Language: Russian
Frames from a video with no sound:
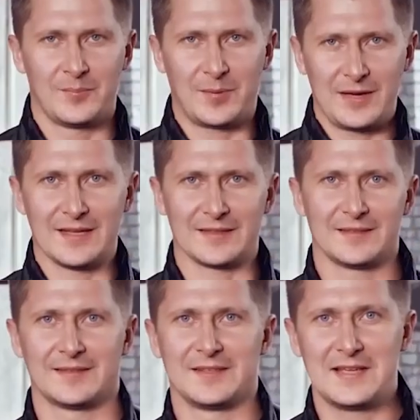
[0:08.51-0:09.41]
Привет,
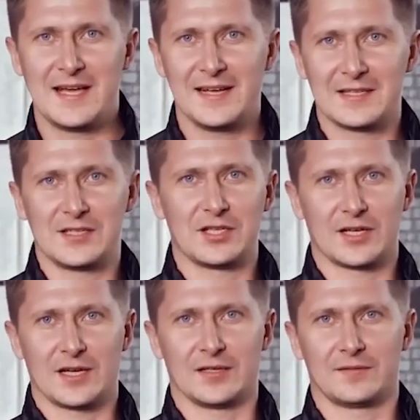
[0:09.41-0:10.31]
я Алексей
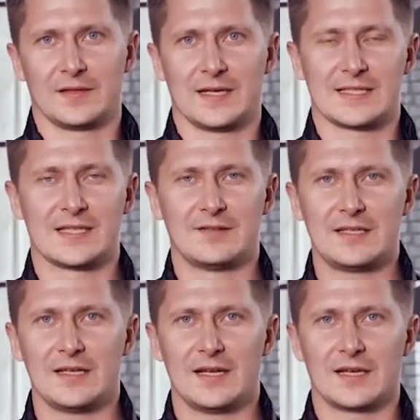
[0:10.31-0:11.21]
Чехранов,
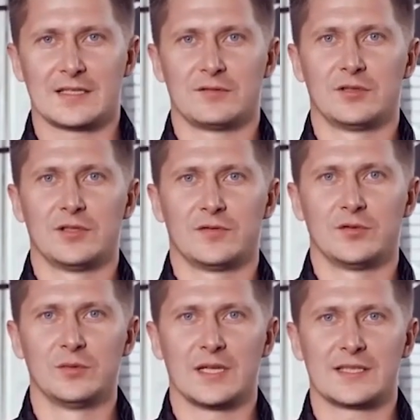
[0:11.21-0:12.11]
основатель экозаводов
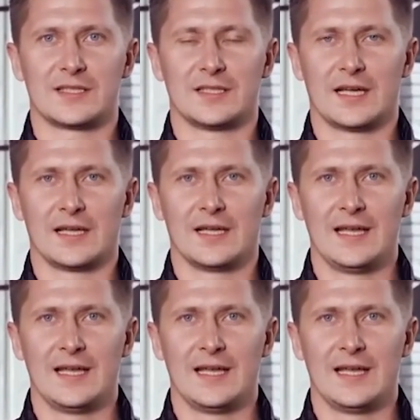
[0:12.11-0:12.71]
«Умная среда».